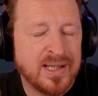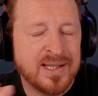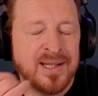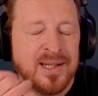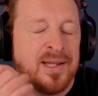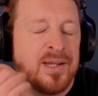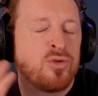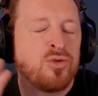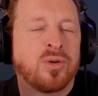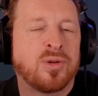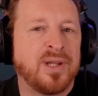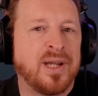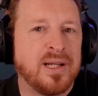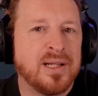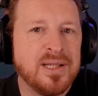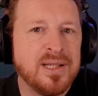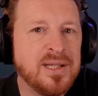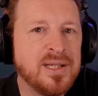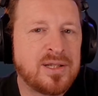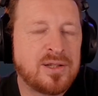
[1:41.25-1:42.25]
C'est des
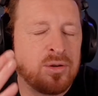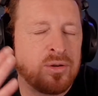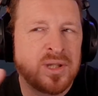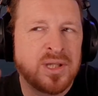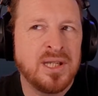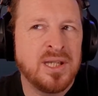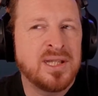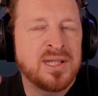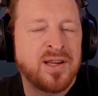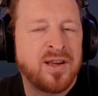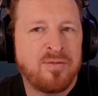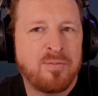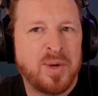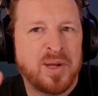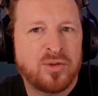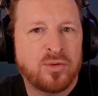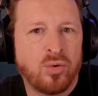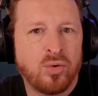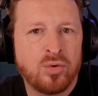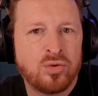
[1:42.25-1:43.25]
journalistes qui savent
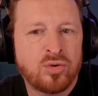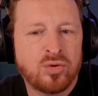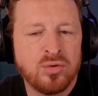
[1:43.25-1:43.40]
pas trop le